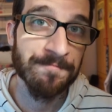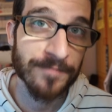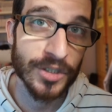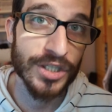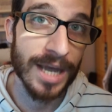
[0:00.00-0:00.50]

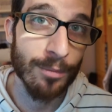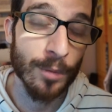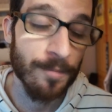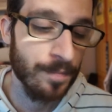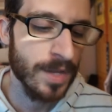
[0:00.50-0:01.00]
Ci siamo.
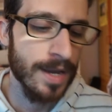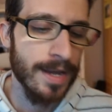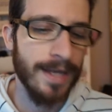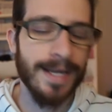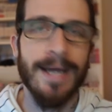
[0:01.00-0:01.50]

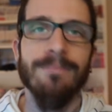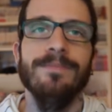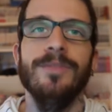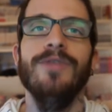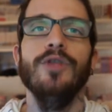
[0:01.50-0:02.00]
Regà,
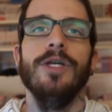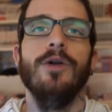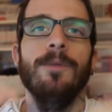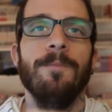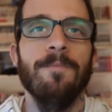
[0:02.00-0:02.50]
devo
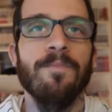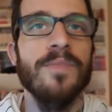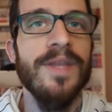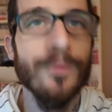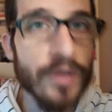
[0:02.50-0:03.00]
dirlo,
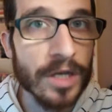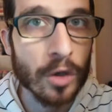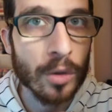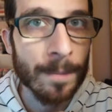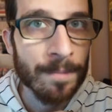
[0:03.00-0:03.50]
devo
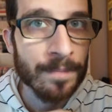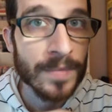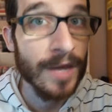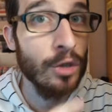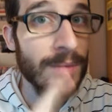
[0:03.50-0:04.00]
dirlo
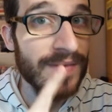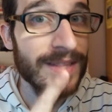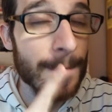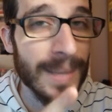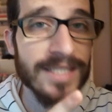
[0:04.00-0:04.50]
e non me
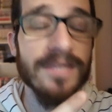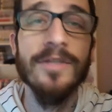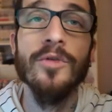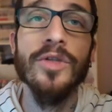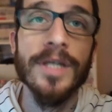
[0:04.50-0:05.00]
l'avete mai
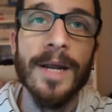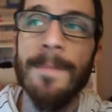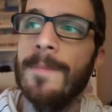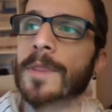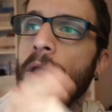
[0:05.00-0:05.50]
sentito dire.
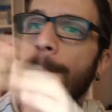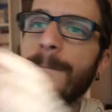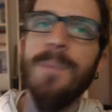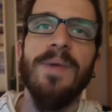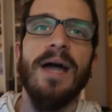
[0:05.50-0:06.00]

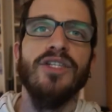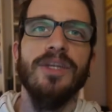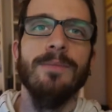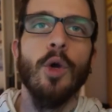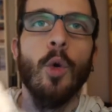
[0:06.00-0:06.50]
Mi
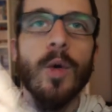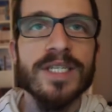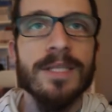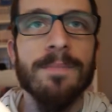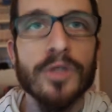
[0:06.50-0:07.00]
piace,
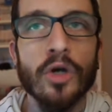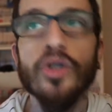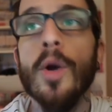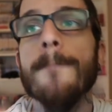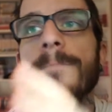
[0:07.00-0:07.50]
questo
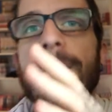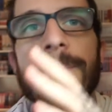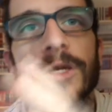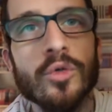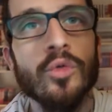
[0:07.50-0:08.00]
episodio mi è
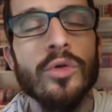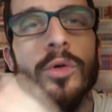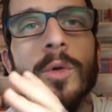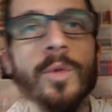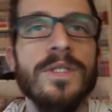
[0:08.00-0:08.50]
piaciuto
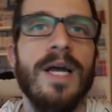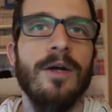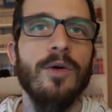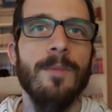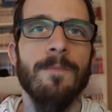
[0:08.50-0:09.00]
un sacco.